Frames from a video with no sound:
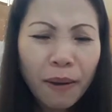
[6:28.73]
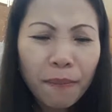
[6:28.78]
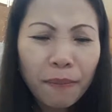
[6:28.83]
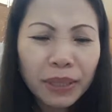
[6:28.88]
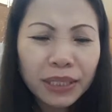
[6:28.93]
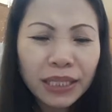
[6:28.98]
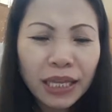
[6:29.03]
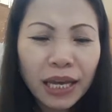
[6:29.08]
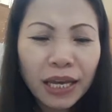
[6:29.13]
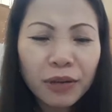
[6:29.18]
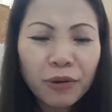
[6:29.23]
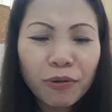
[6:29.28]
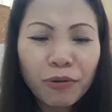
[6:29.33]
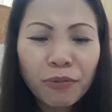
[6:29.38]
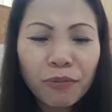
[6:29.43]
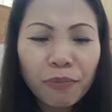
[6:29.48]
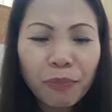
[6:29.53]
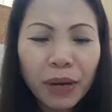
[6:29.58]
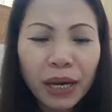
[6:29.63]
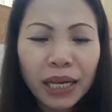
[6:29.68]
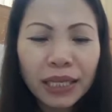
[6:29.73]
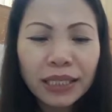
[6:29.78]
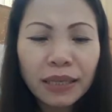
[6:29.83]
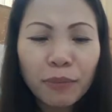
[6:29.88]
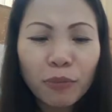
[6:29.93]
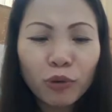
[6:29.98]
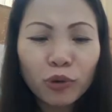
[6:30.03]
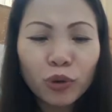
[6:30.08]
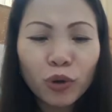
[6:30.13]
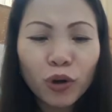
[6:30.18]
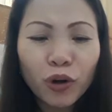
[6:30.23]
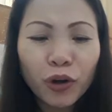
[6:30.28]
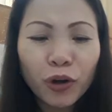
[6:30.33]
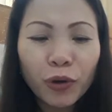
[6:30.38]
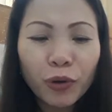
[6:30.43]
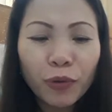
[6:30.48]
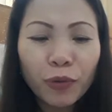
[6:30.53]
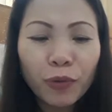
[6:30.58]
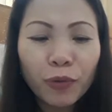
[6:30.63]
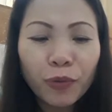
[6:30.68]
Basta yung para sa motor,
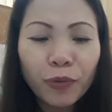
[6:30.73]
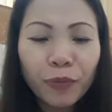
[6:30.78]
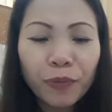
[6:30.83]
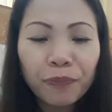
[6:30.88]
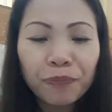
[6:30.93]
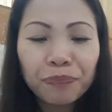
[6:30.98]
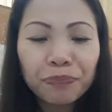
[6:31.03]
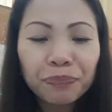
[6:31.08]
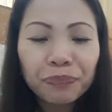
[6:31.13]
yung